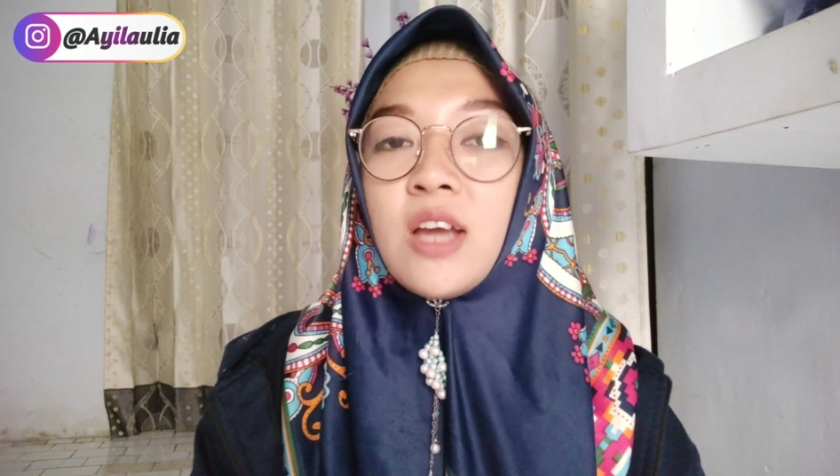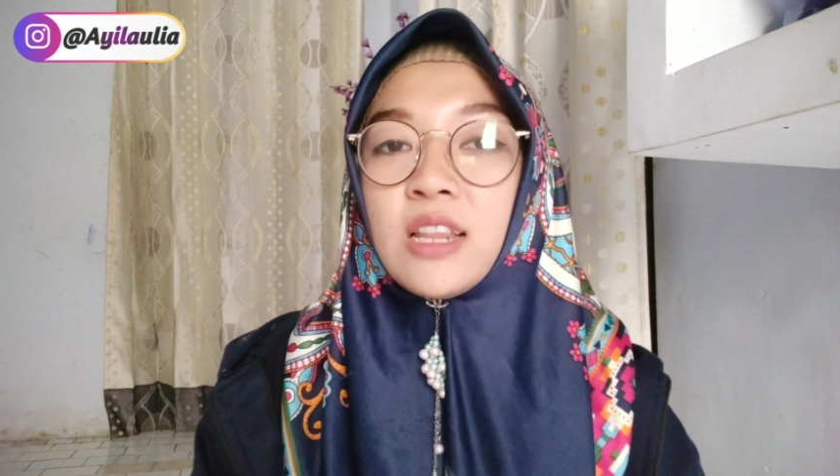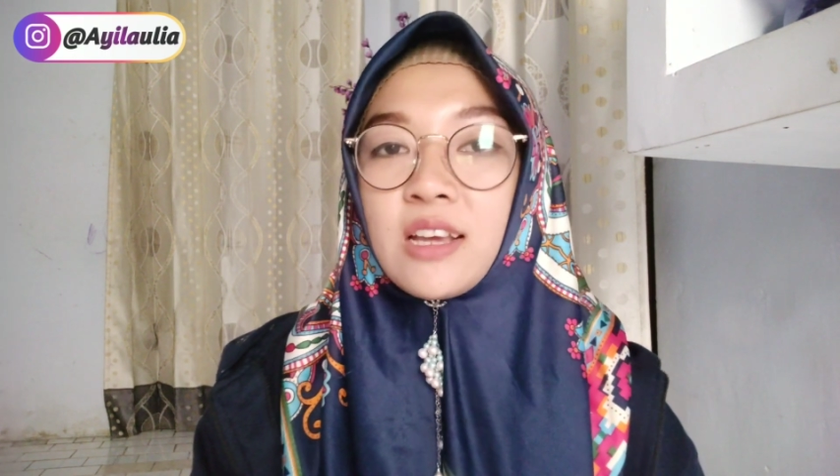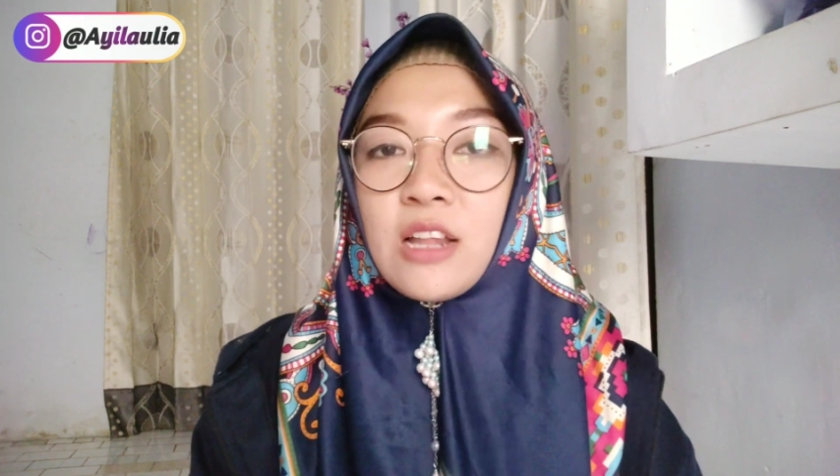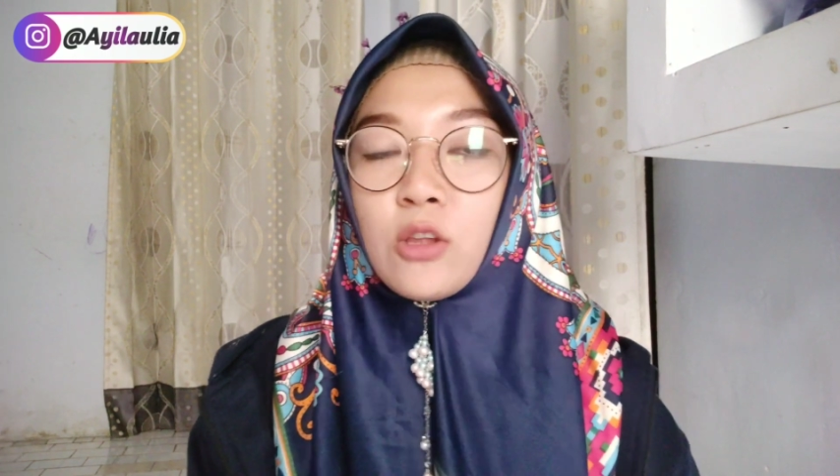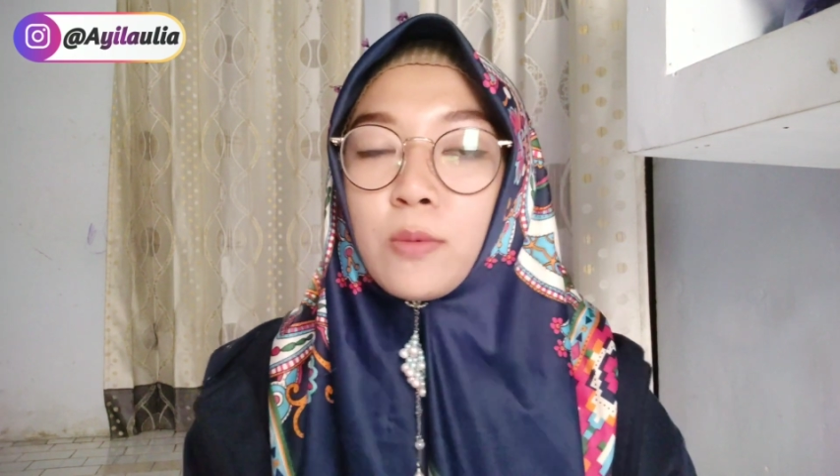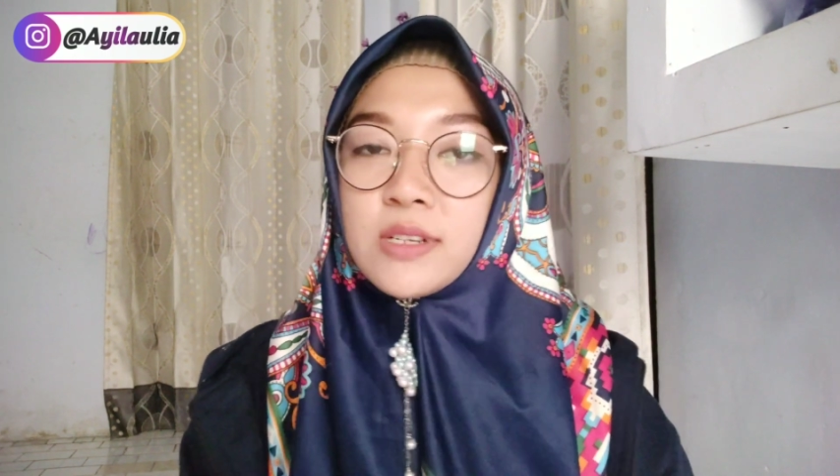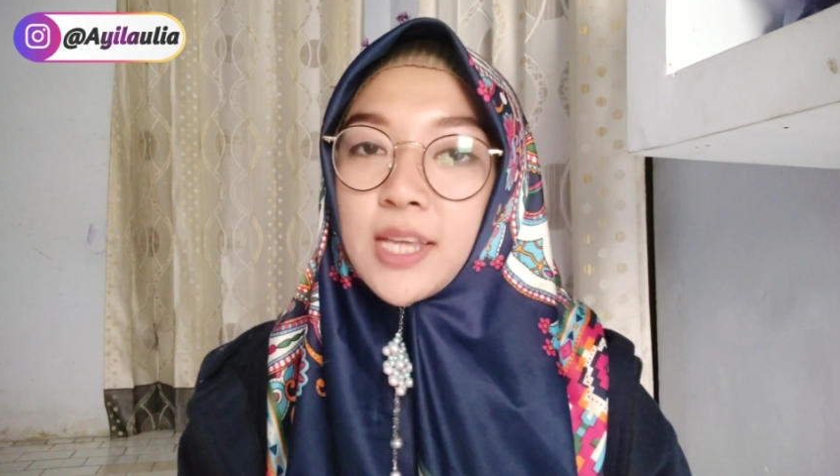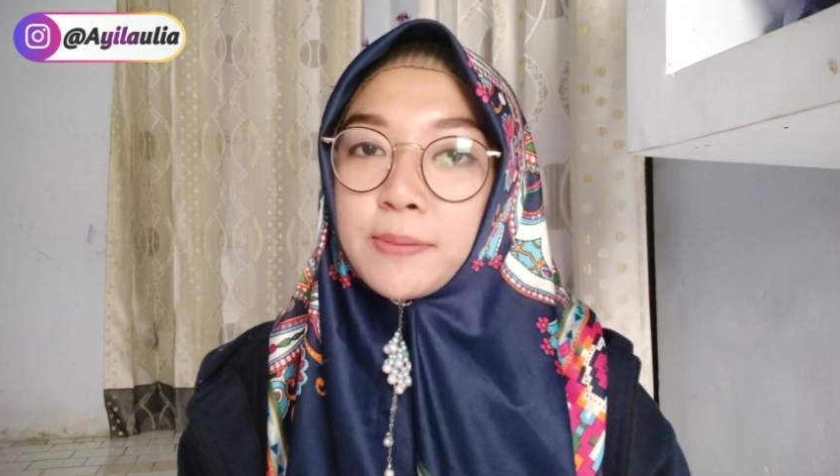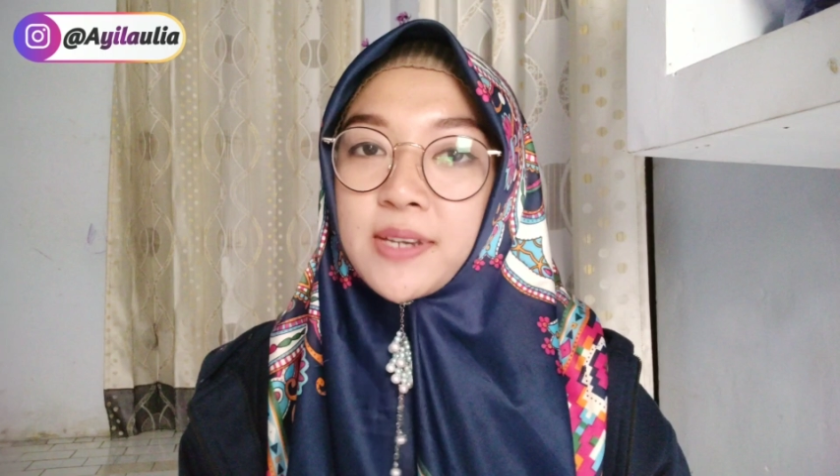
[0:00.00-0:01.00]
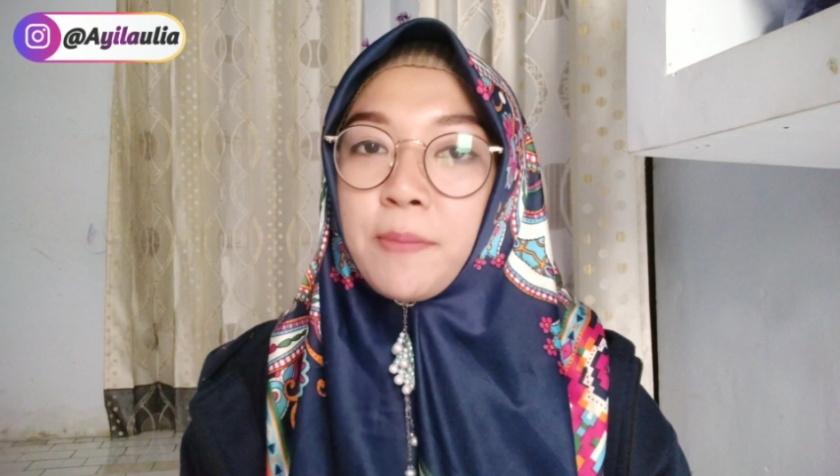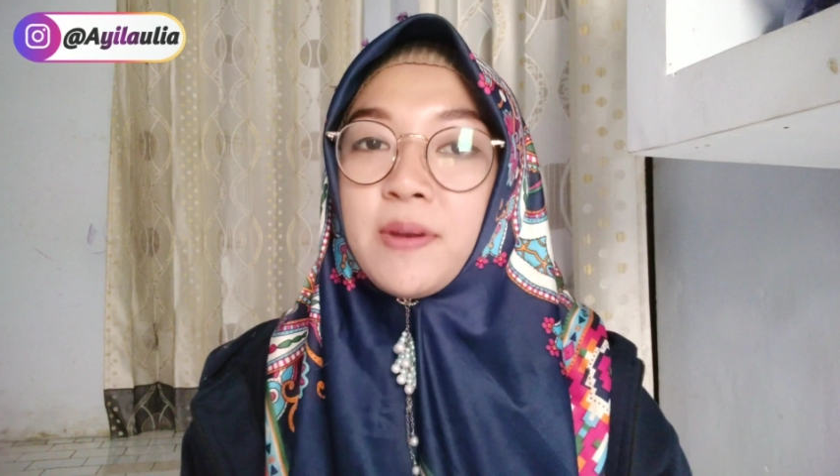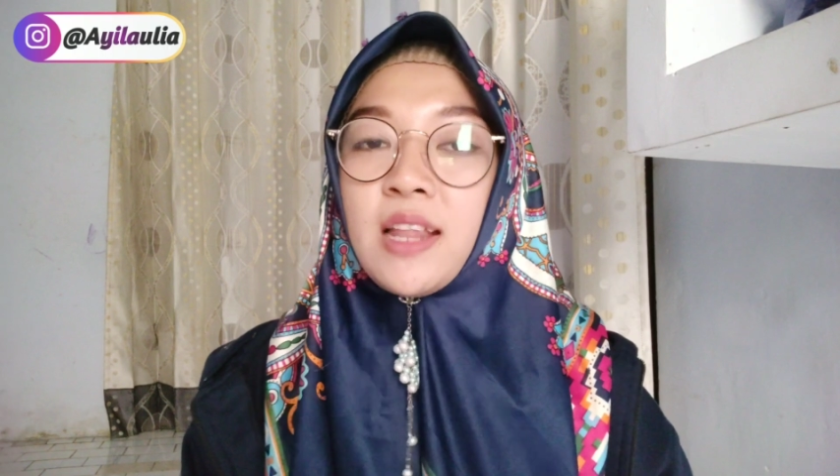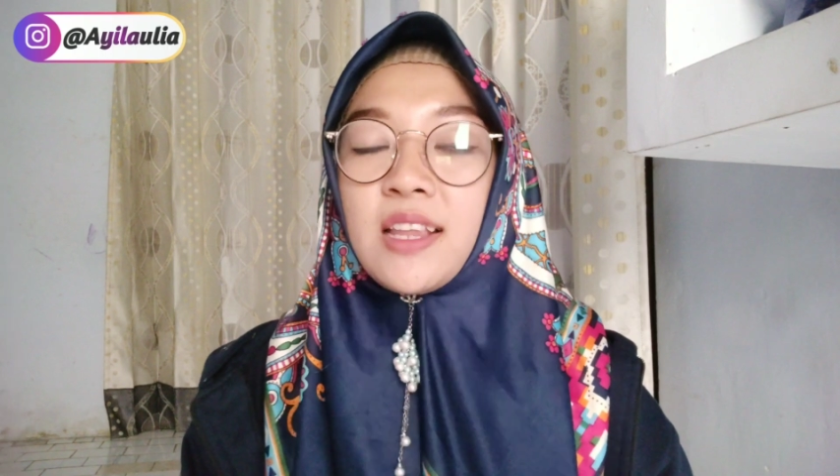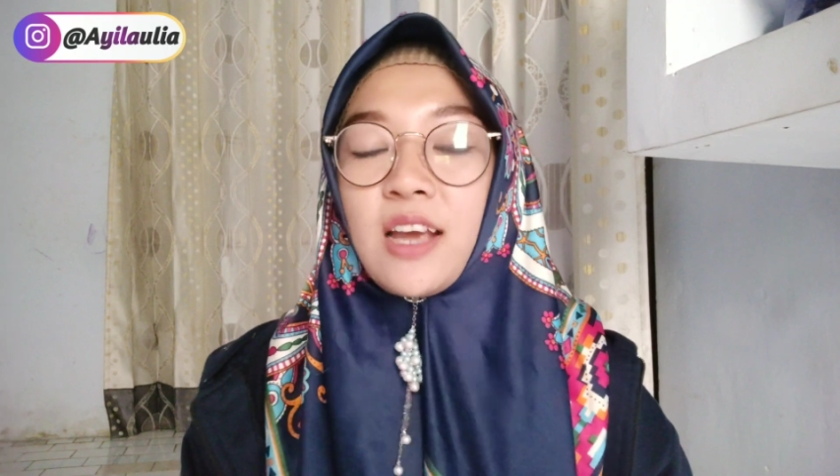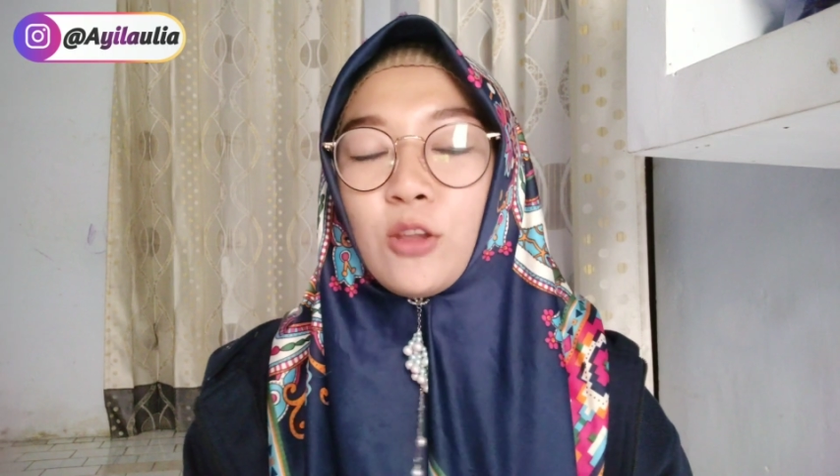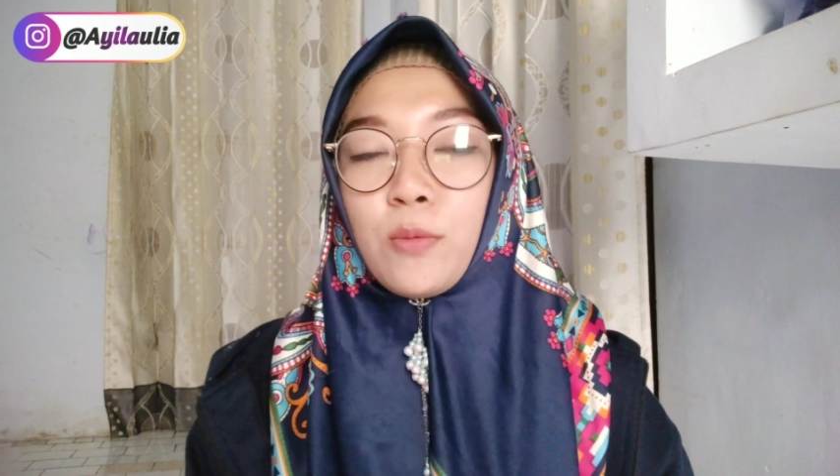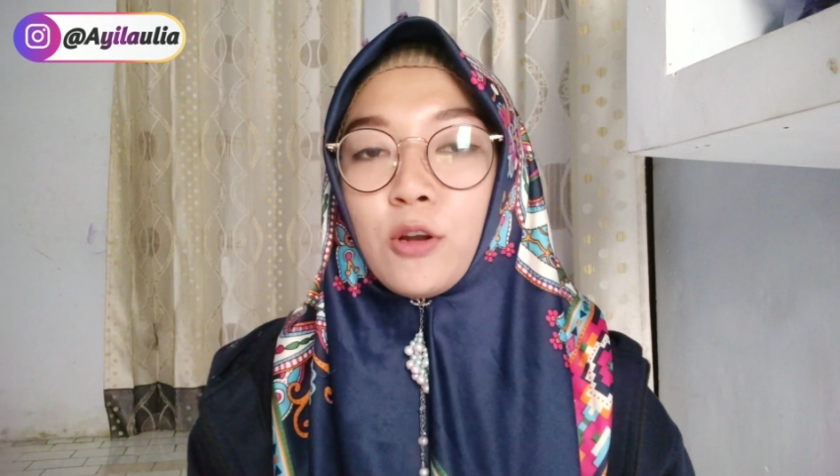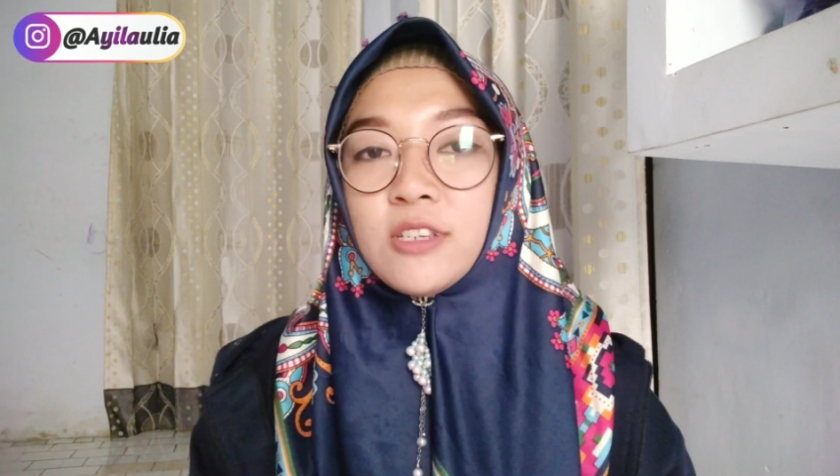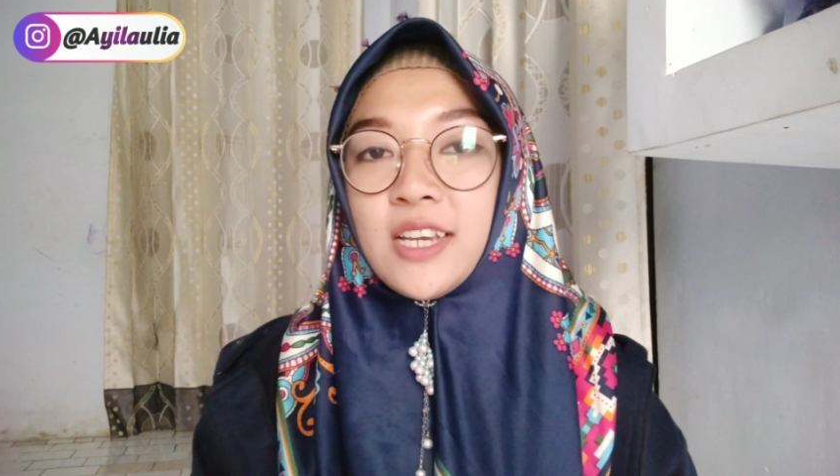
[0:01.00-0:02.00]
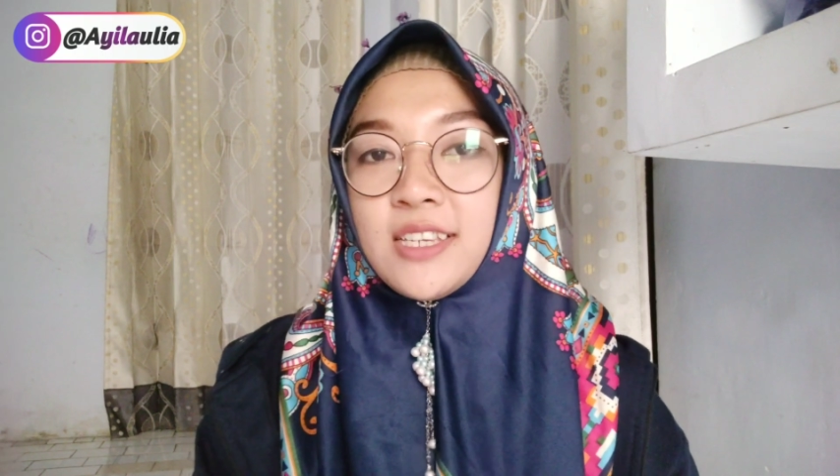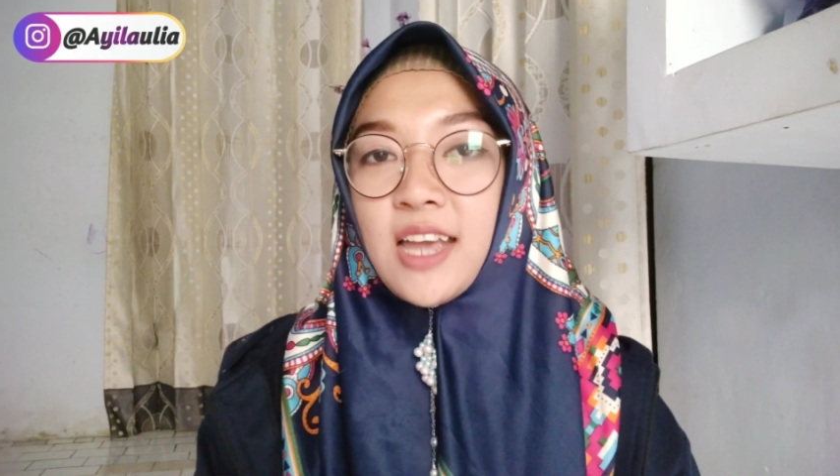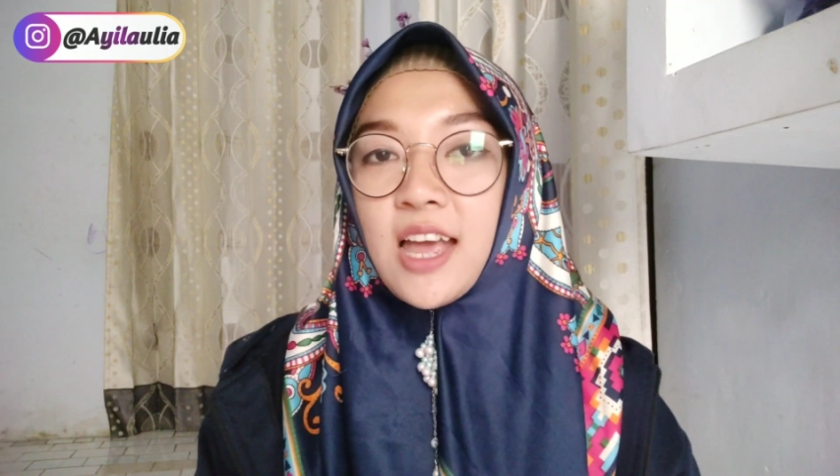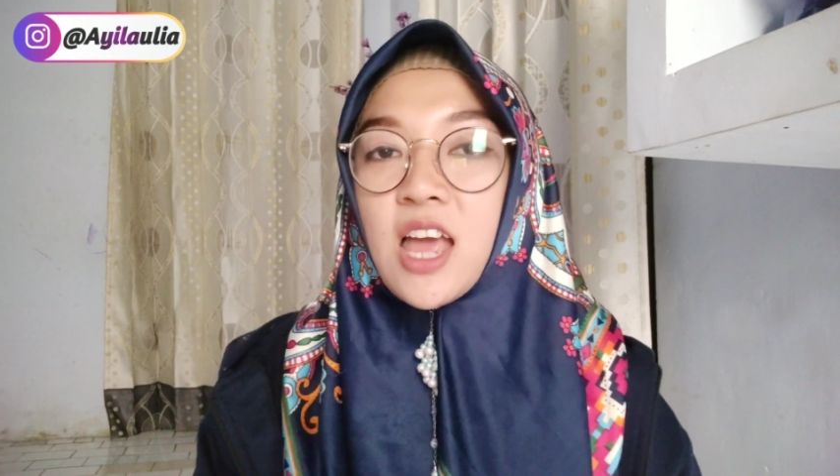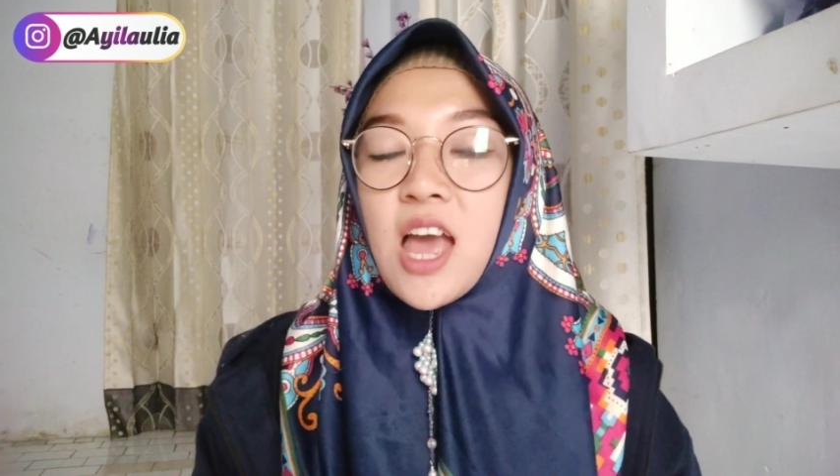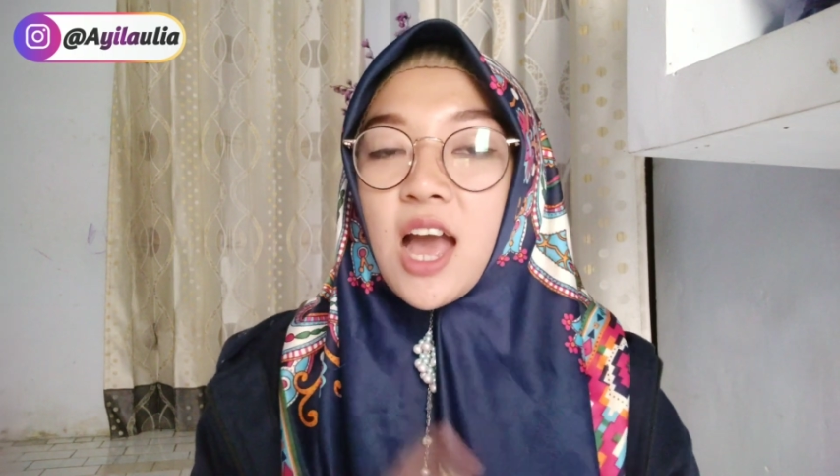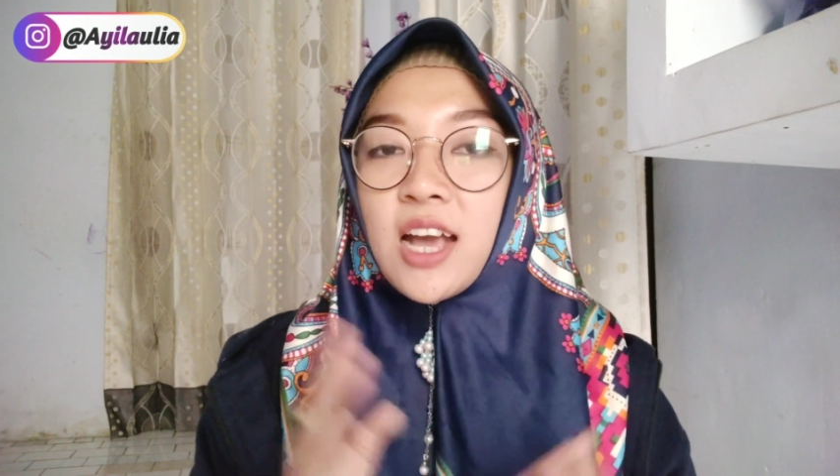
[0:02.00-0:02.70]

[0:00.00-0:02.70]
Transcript: dengan tekan tombol subscribe dan tekan tombol loncengnya